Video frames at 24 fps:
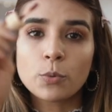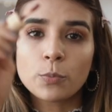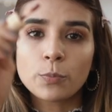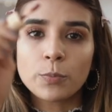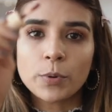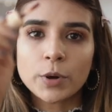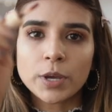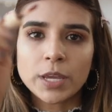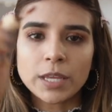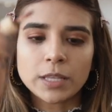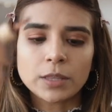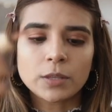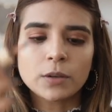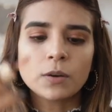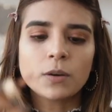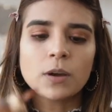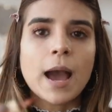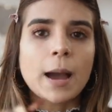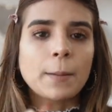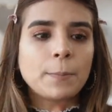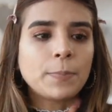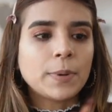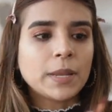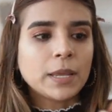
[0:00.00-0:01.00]
un poquito,
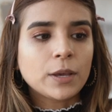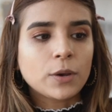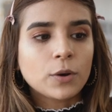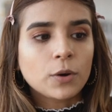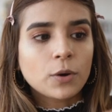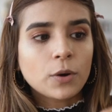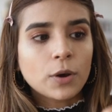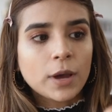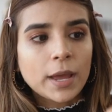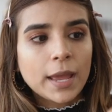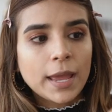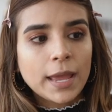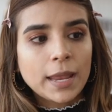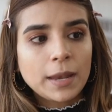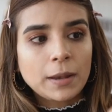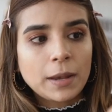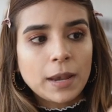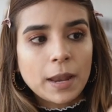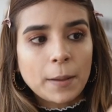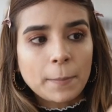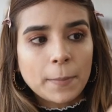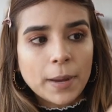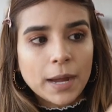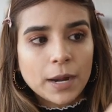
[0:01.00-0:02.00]
aplico
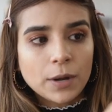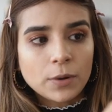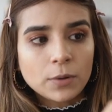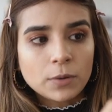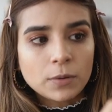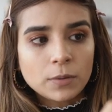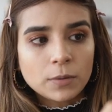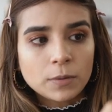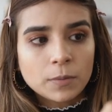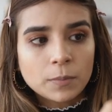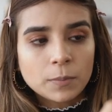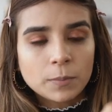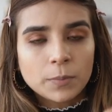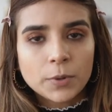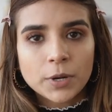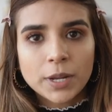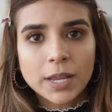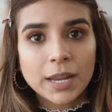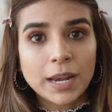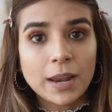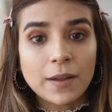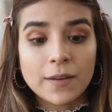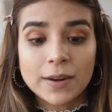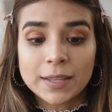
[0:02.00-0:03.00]
en la mano
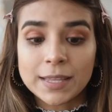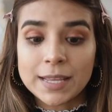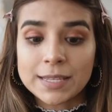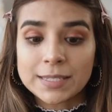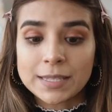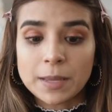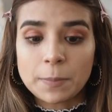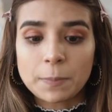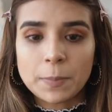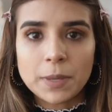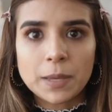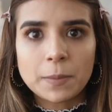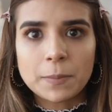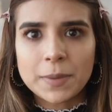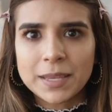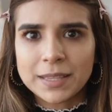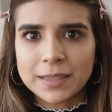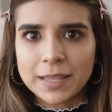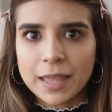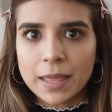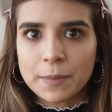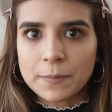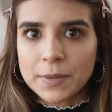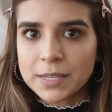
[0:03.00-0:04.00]
porque la verdad es que
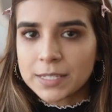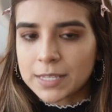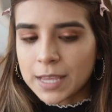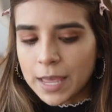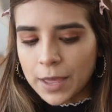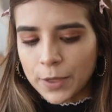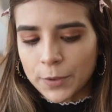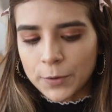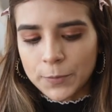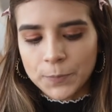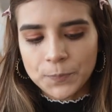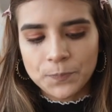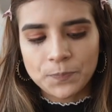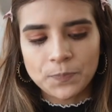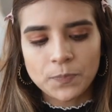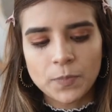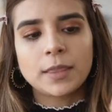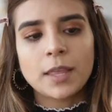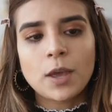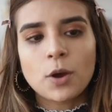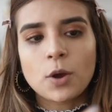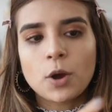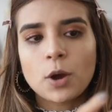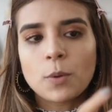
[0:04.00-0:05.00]
pigmenta demasiado.
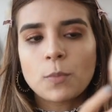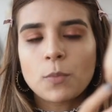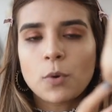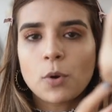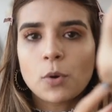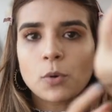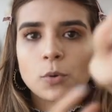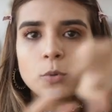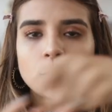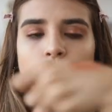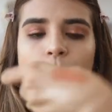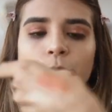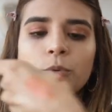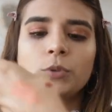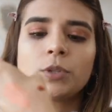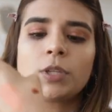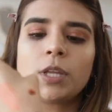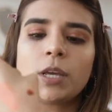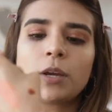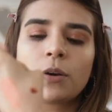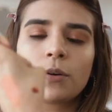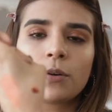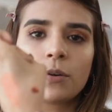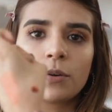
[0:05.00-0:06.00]
Dejo como un
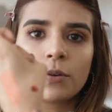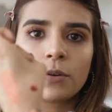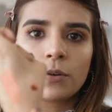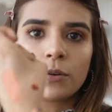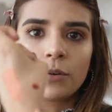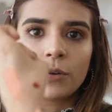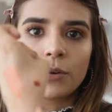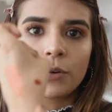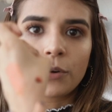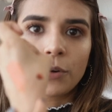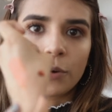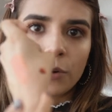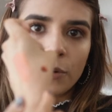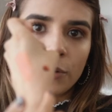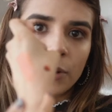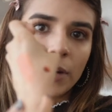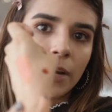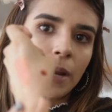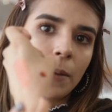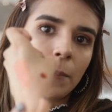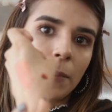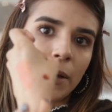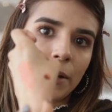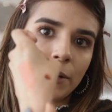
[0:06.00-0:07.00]
puntico rojo
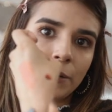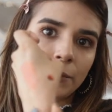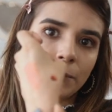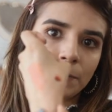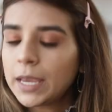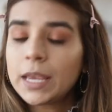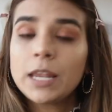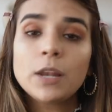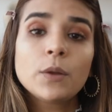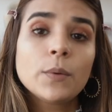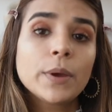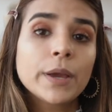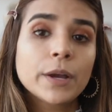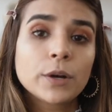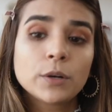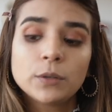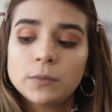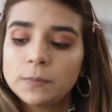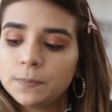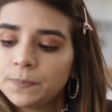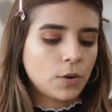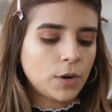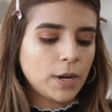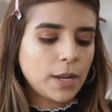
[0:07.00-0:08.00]
en la mano y
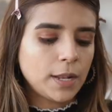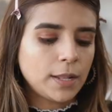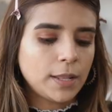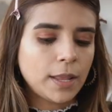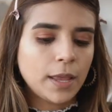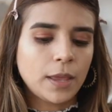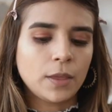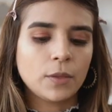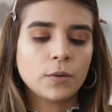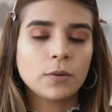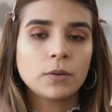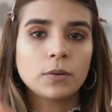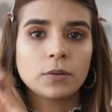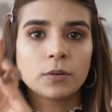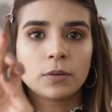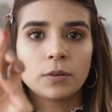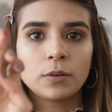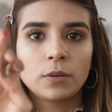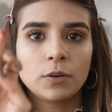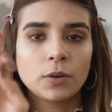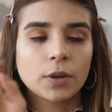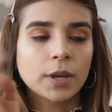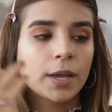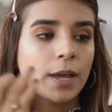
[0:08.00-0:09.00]
luego con el dedo
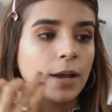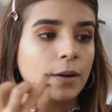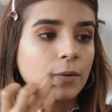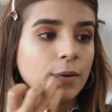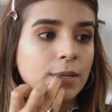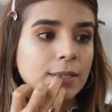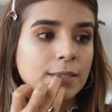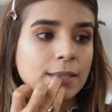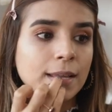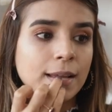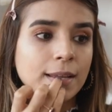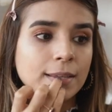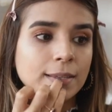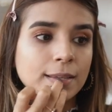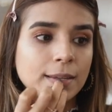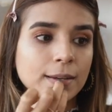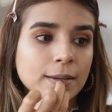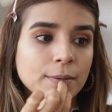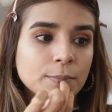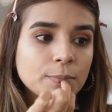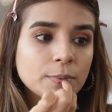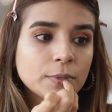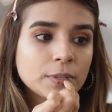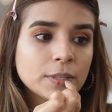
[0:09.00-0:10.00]
lo que hago es
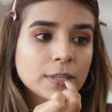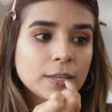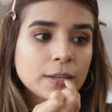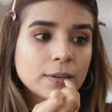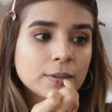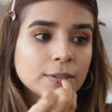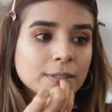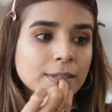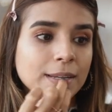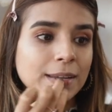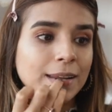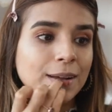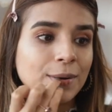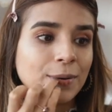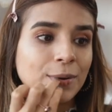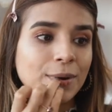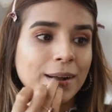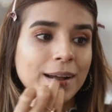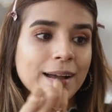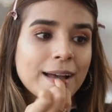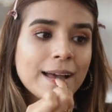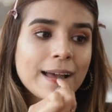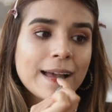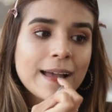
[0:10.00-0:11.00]
hacer punticos en la
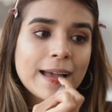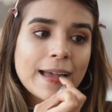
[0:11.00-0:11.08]
boca